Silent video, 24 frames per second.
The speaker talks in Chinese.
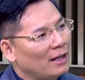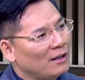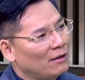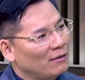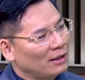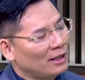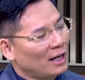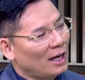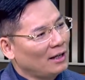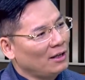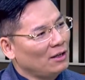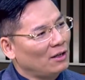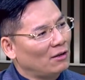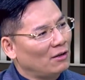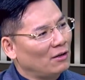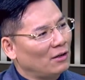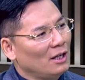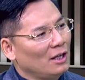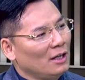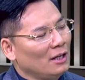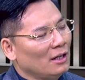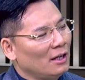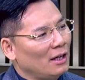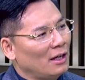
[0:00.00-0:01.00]
因为他有
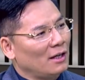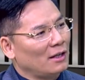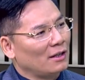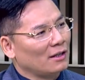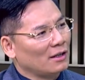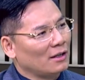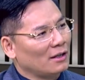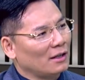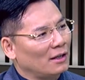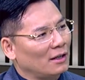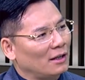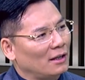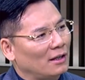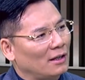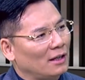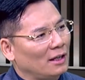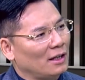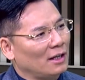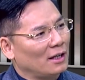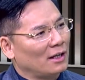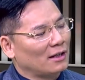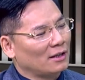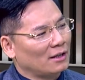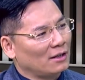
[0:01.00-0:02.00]
呃私那
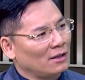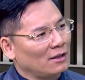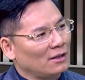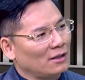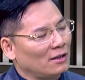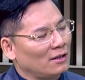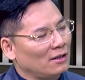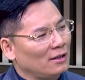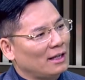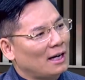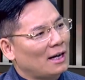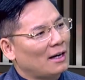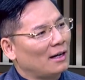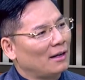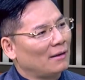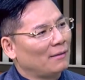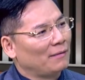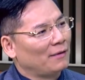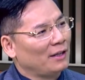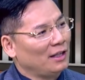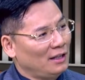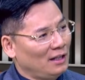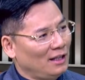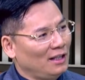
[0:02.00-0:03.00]
个私私驾
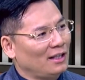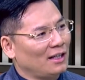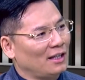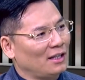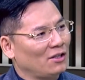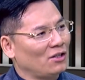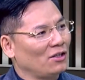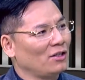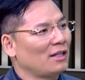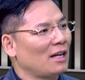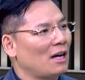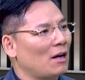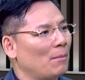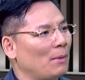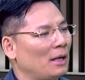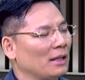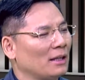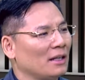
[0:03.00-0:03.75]
飞机的执照嘛。